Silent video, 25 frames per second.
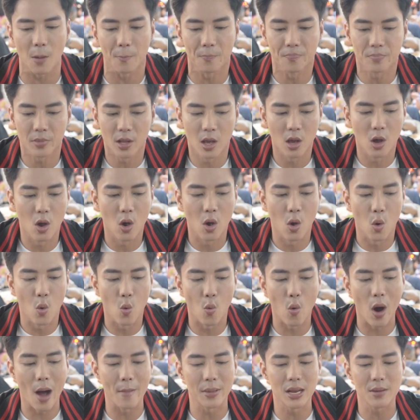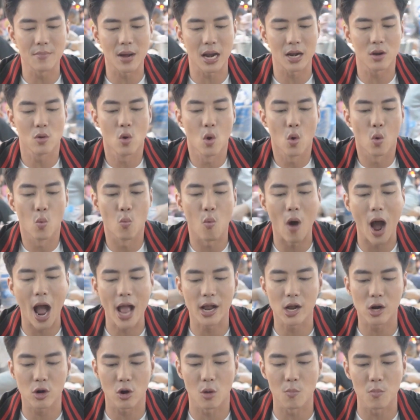บความที่มันหวาน
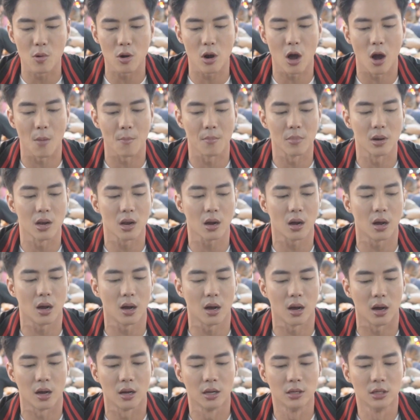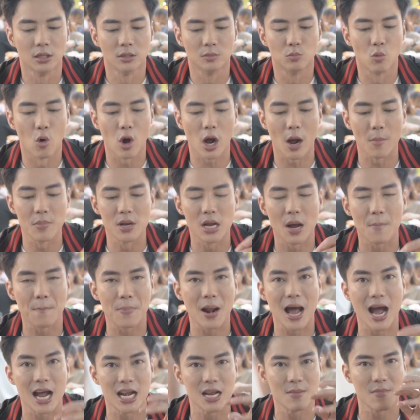กลมกล่อมแล้วก็บวกกับเนื้อป
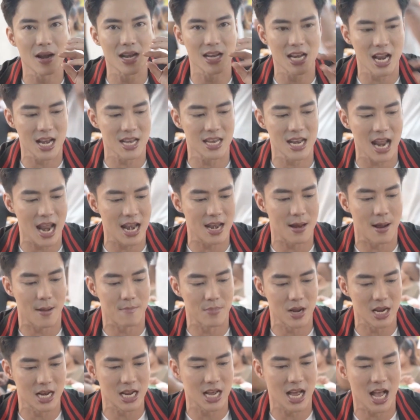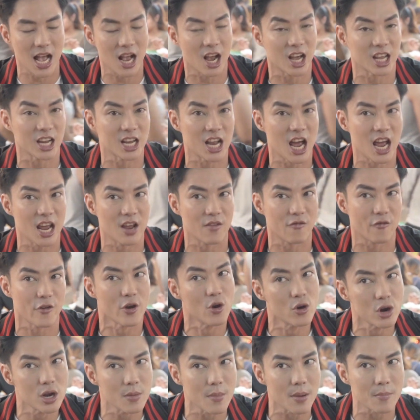ลาที่มันแน่นๆแบบนี้นะฮะก็จะได้ฟิ
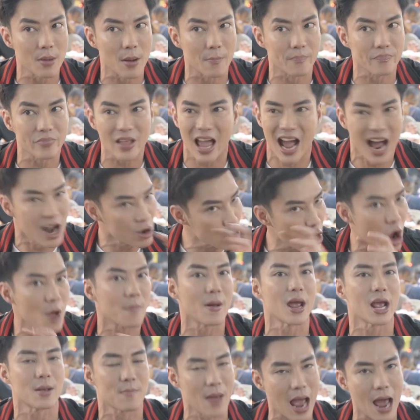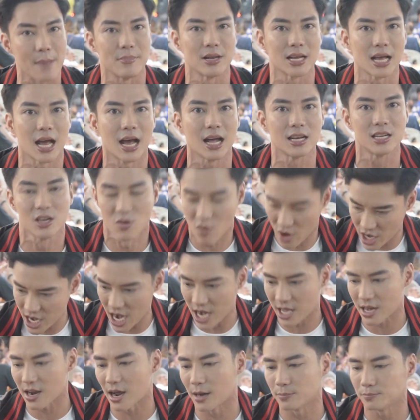ลที่มันแบบอร่อยไปอีกแบบหนึ่งฮะ ถือว่า
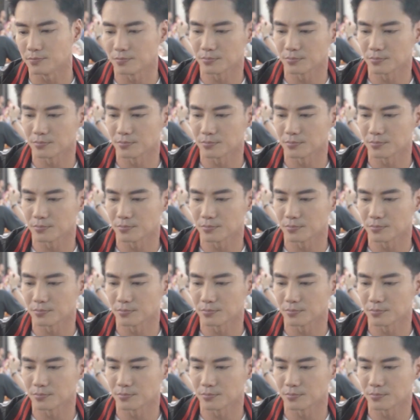เด็ดครับ